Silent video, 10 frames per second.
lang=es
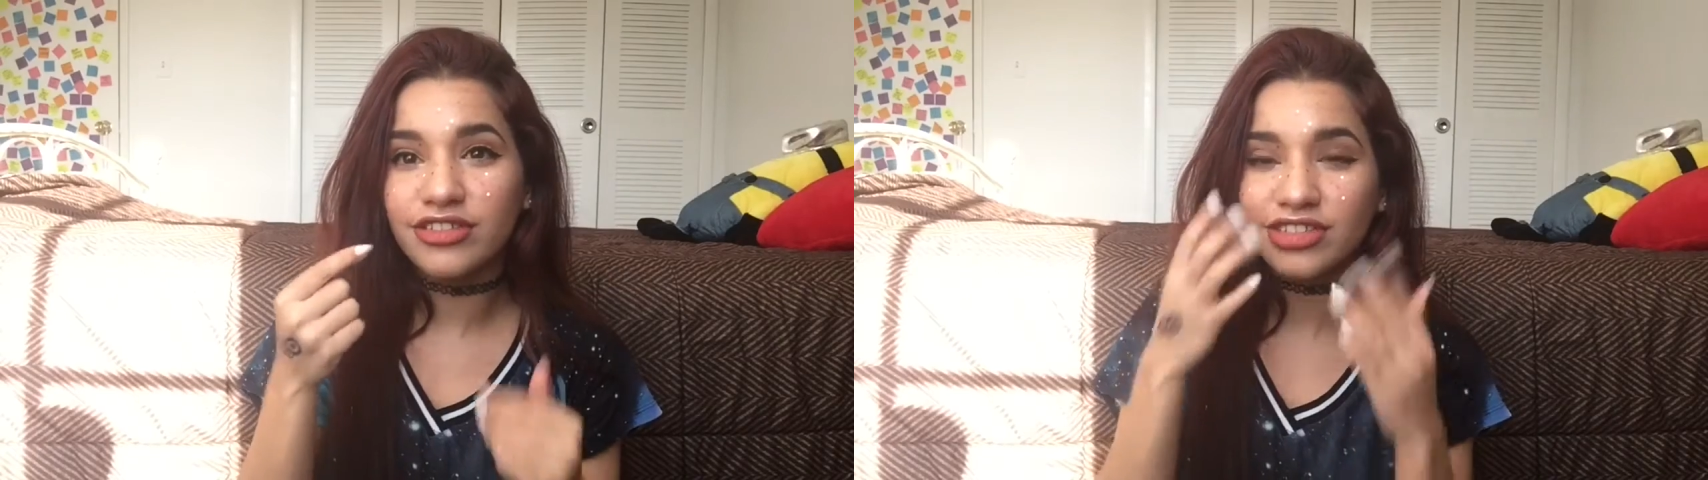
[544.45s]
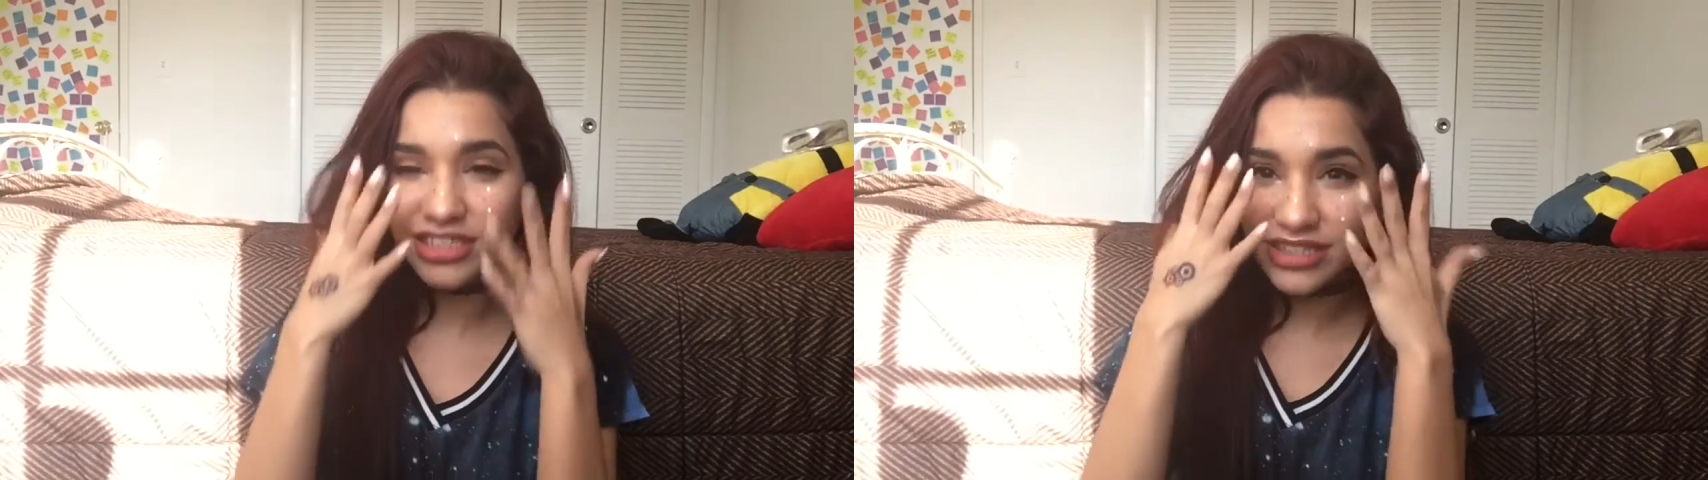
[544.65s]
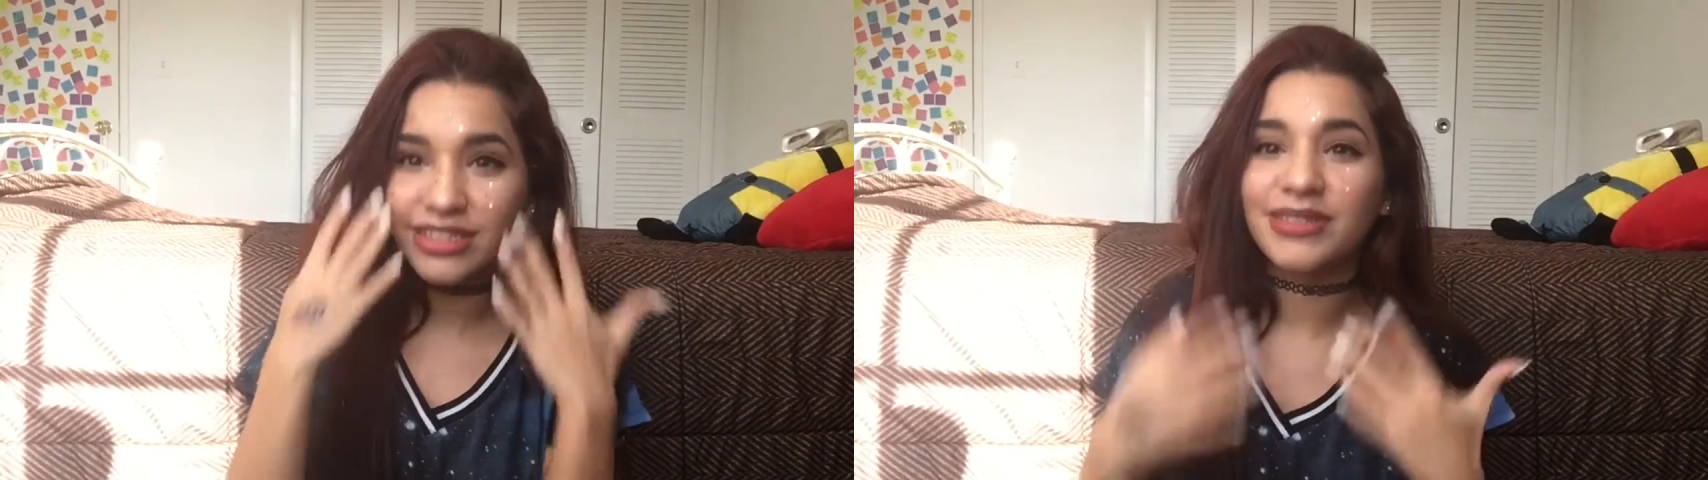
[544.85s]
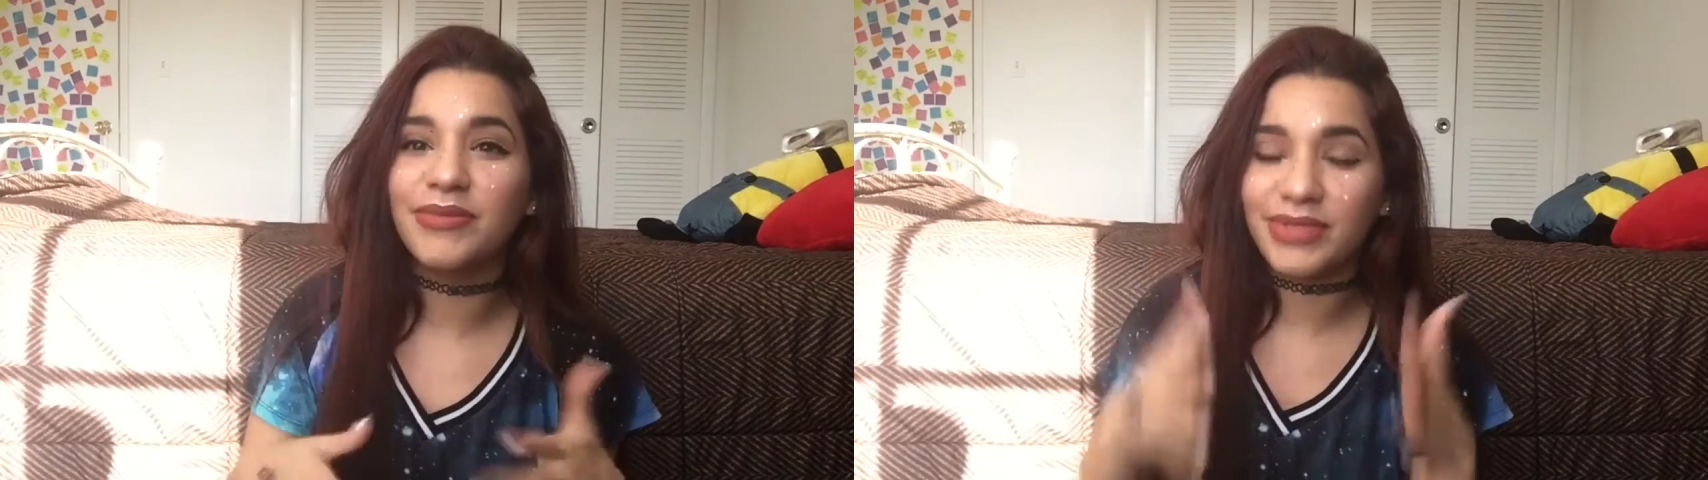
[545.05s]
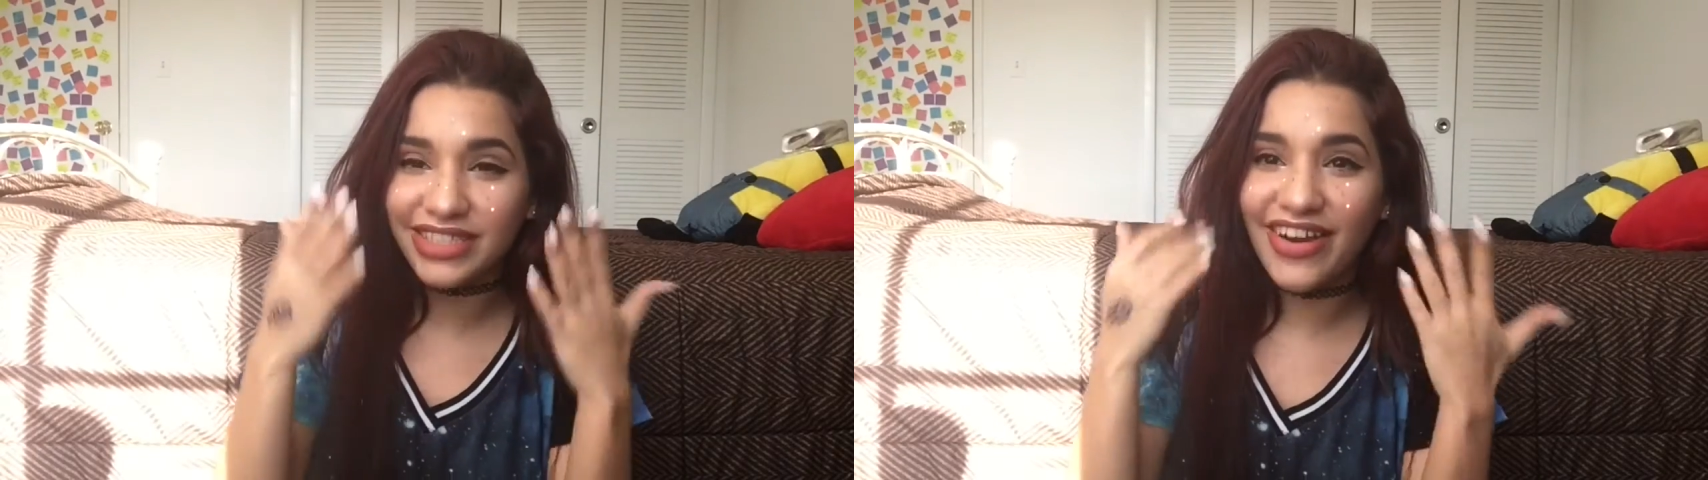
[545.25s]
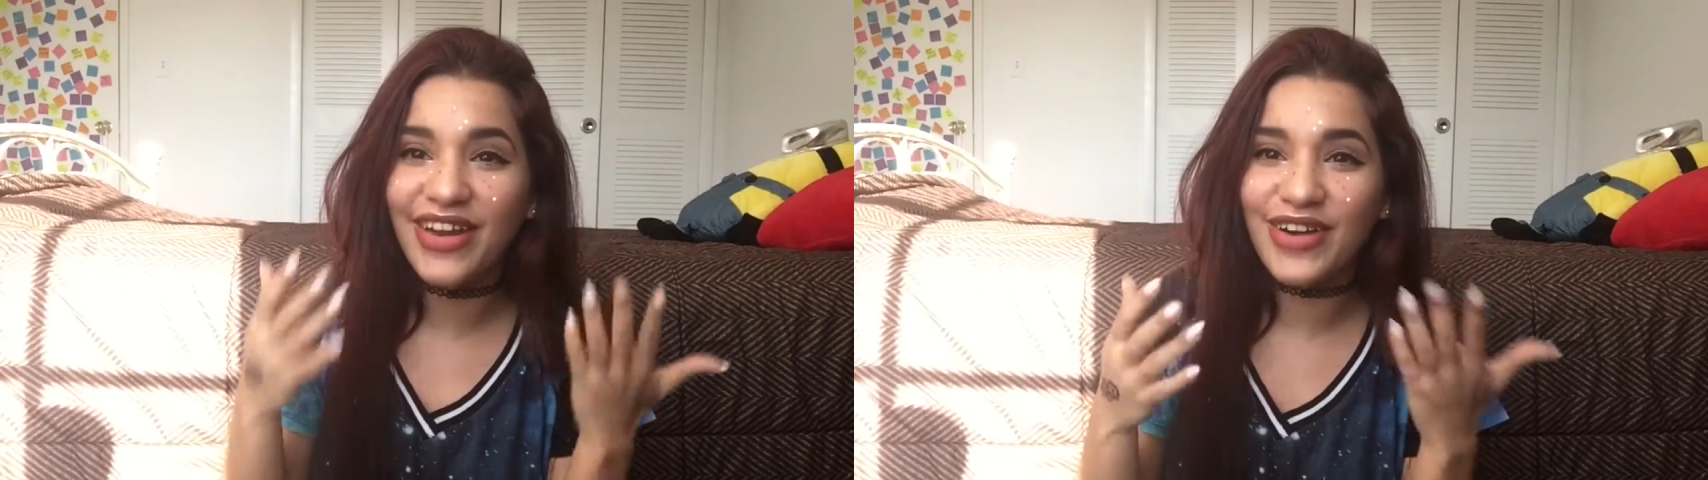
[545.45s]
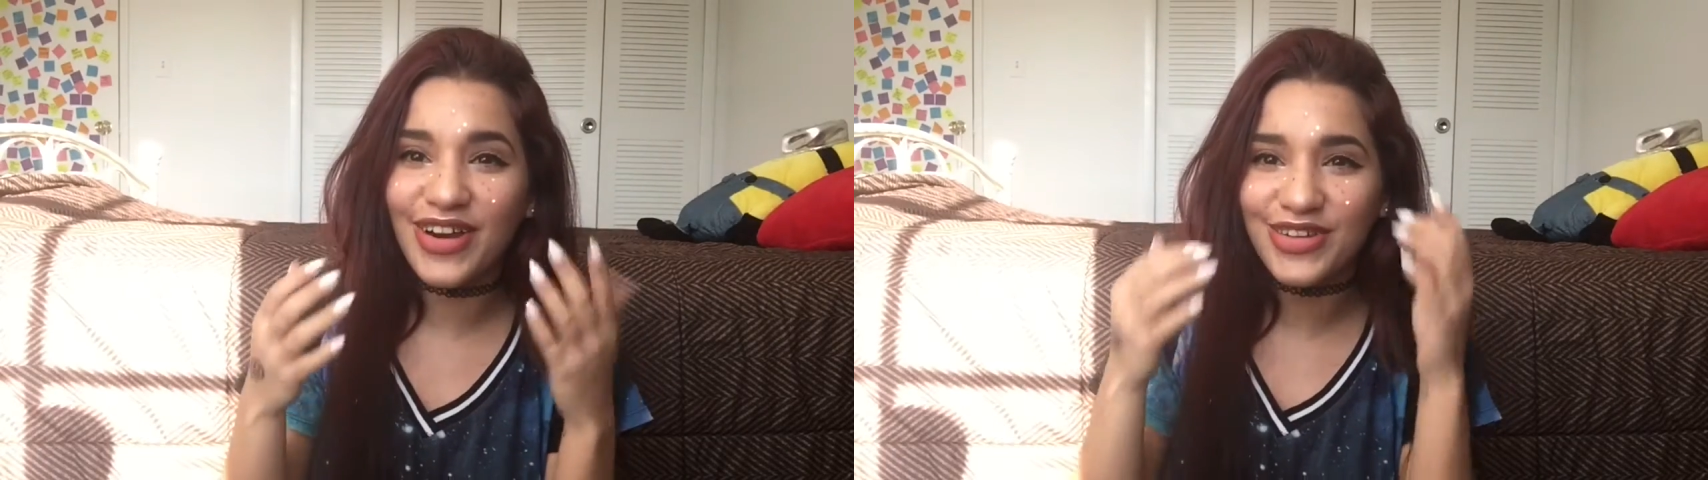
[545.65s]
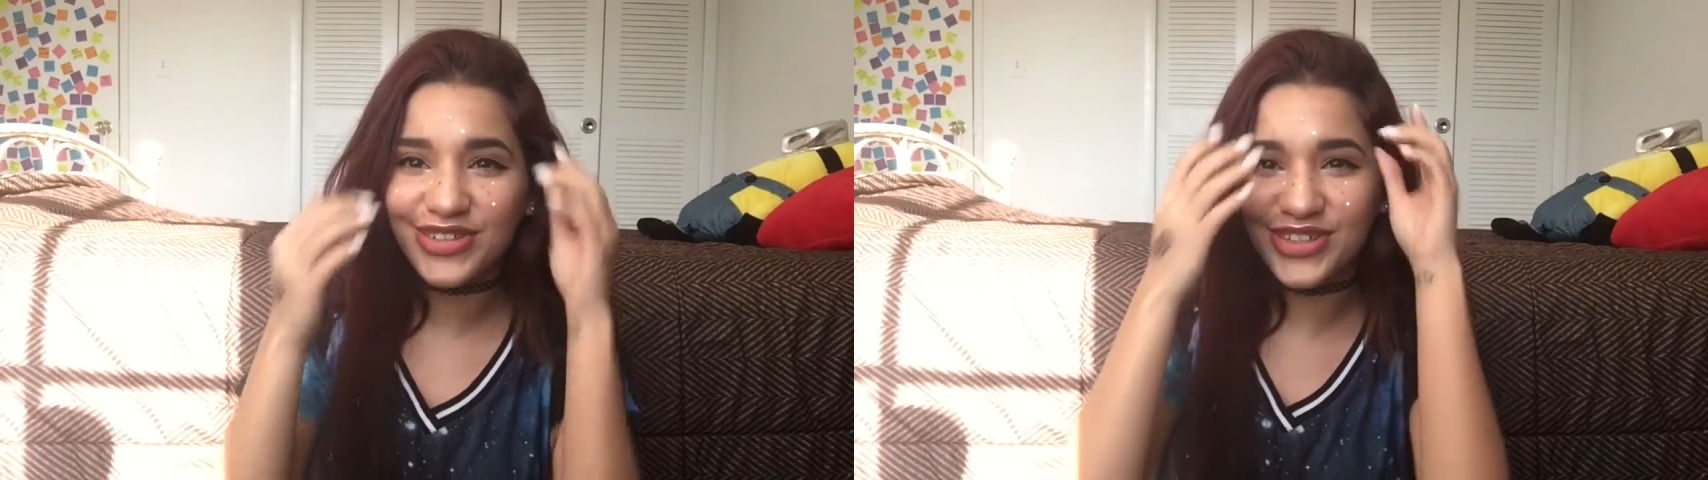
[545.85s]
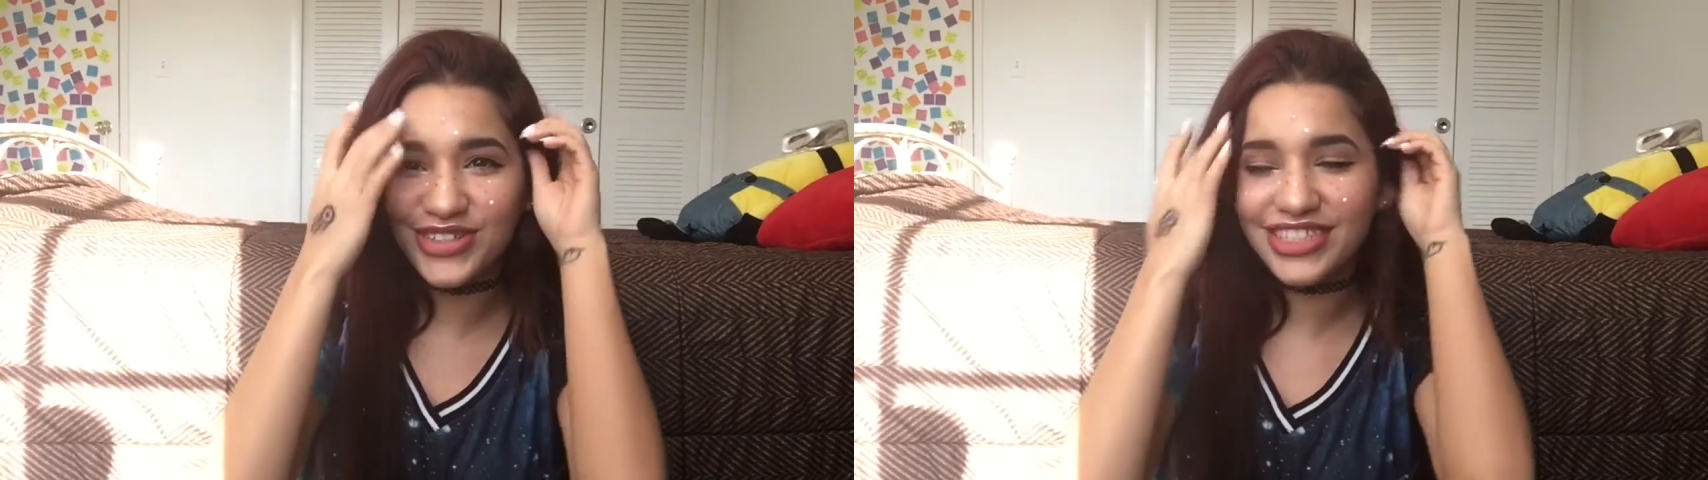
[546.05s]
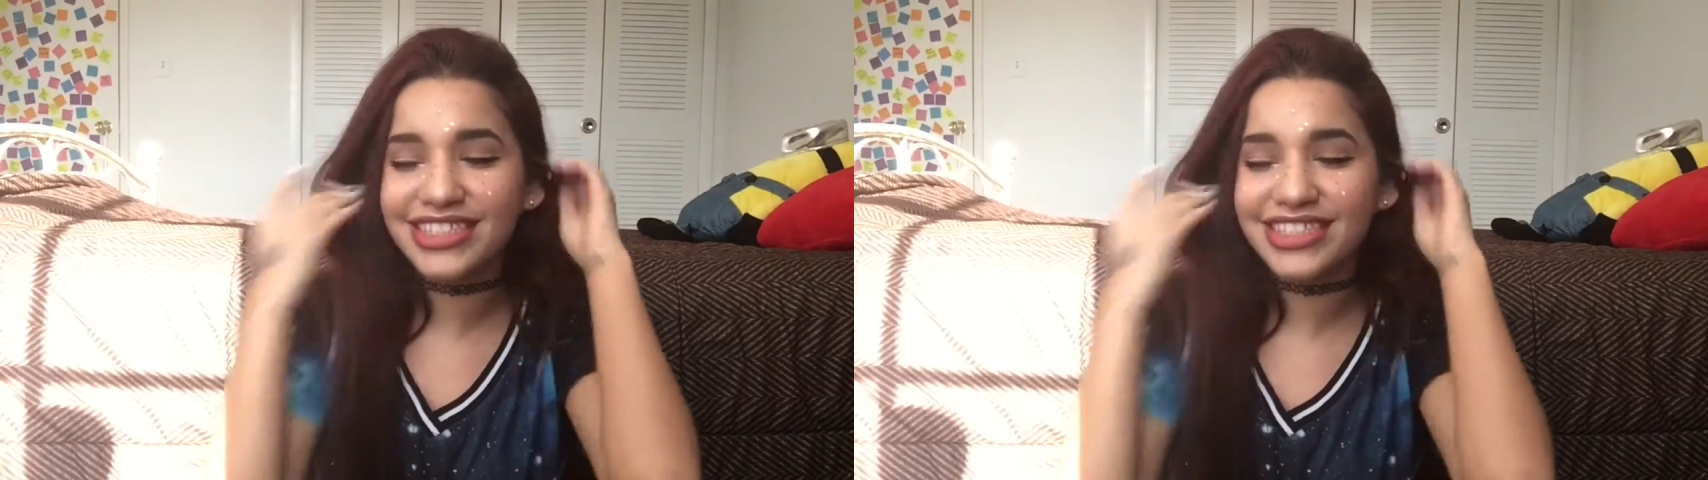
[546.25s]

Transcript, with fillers: Entonces empezaban a llorar los ojos